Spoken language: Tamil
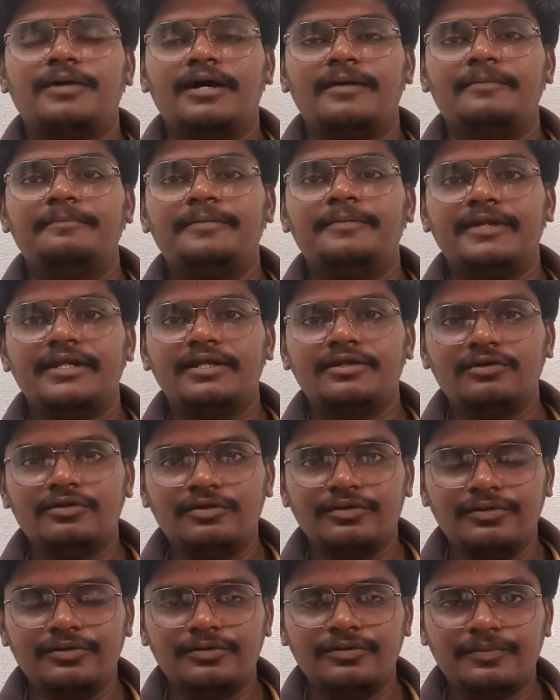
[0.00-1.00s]
கம்பெனியில்
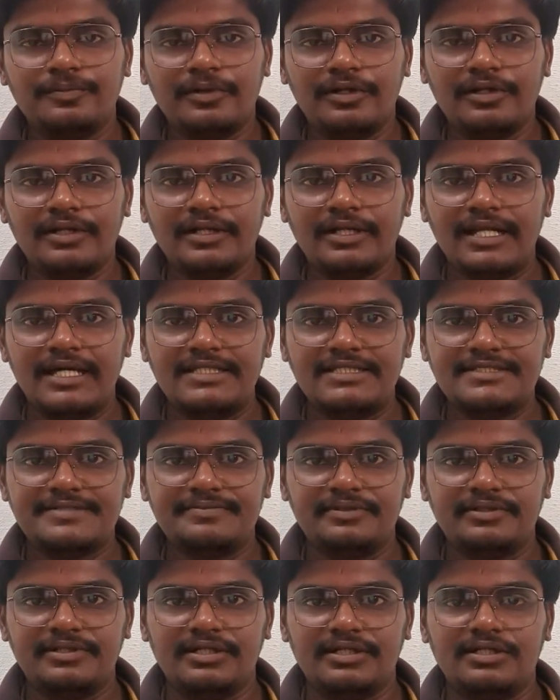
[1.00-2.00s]
ஒரு நியூ ப்ராடக்ட் லான்ச்
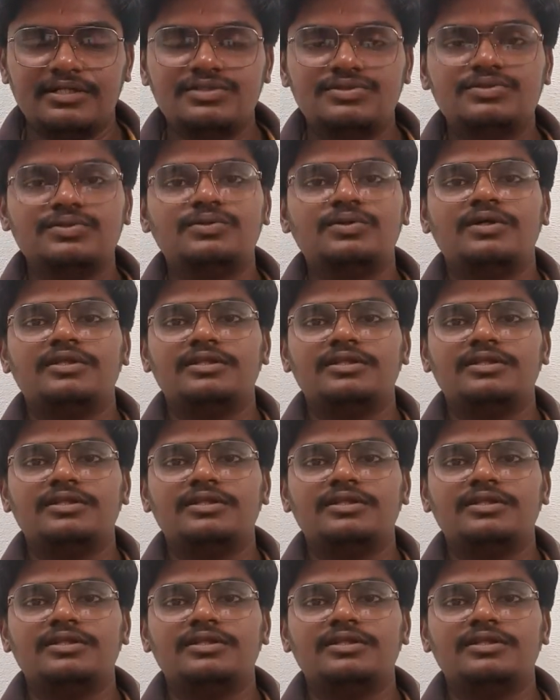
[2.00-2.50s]
பண்ணுறாங்க ஸோ